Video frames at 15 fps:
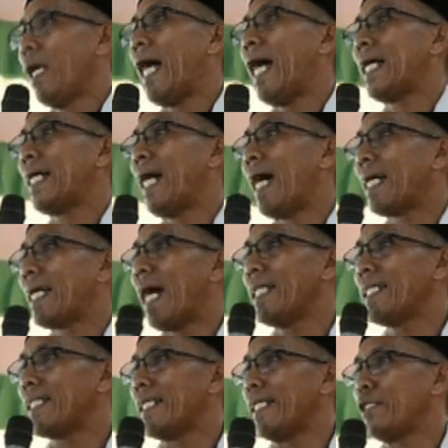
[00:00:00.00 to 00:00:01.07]
Belagak
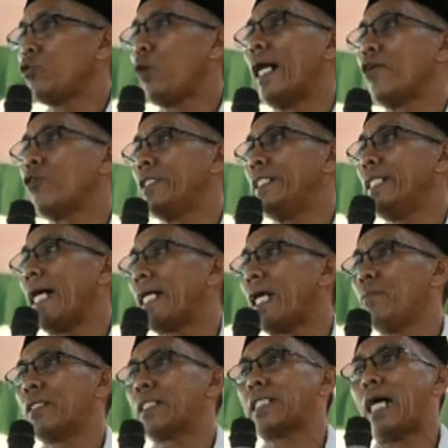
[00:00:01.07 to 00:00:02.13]
ganteng itu harus
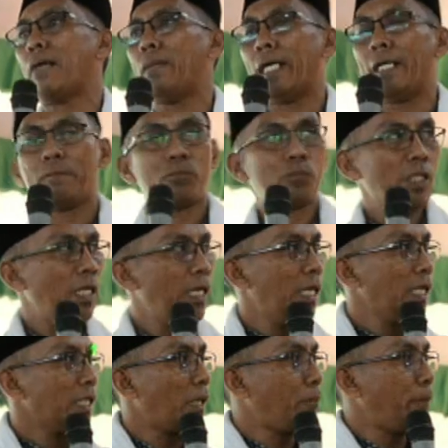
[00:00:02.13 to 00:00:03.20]
dijaga bersama.
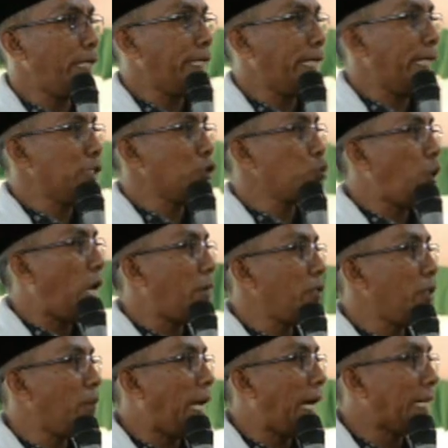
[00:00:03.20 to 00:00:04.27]
Kepingin
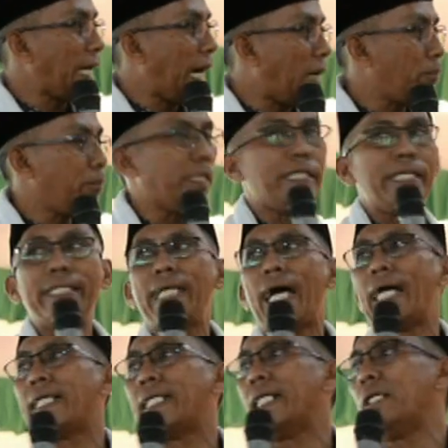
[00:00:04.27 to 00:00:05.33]
suami belagak, bini
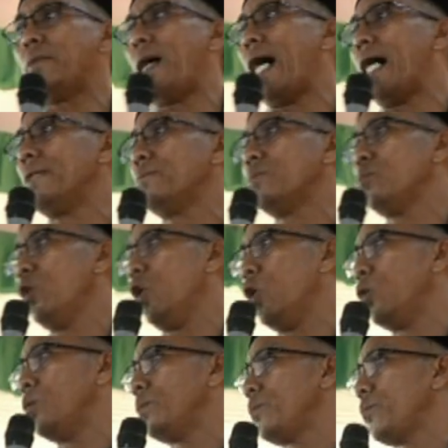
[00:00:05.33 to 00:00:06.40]
jaga pak, bu.
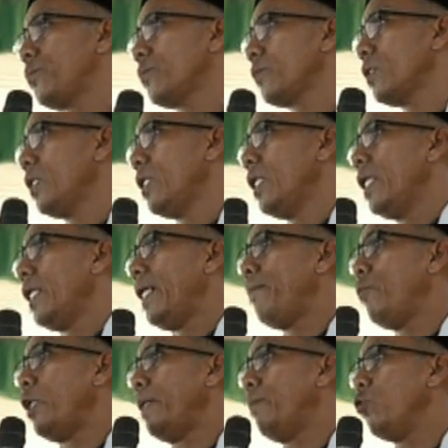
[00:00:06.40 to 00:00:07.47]

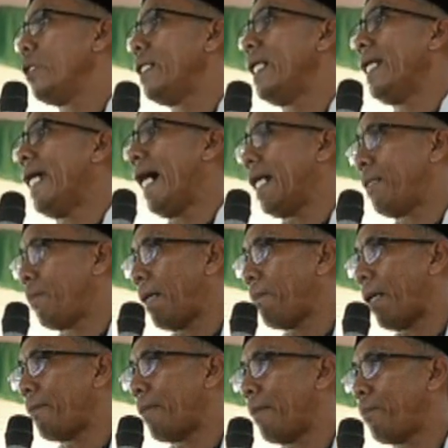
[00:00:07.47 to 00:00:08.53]
Ibu-ibu dilihat,
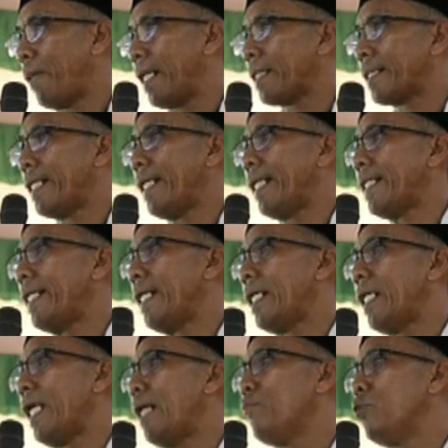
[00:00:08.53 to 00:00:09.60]
bapak-bapak,
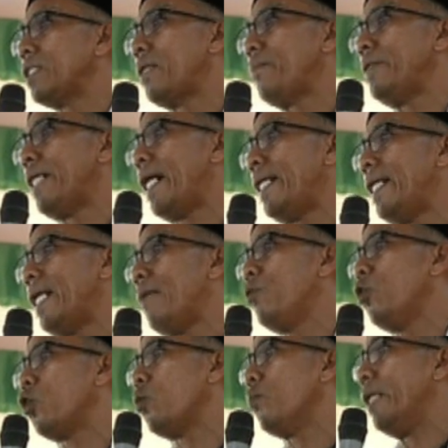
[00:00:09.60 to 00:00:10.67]
kiri-kiri lamun kepiai lah
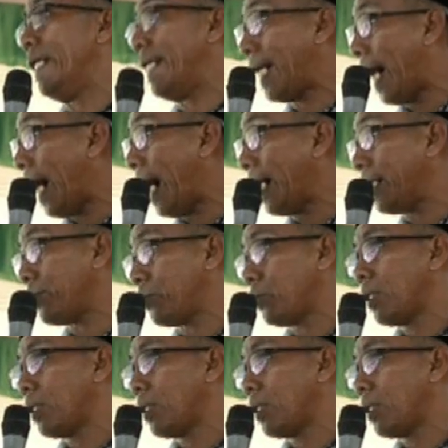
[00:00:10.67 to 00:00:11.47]
buruk belikan.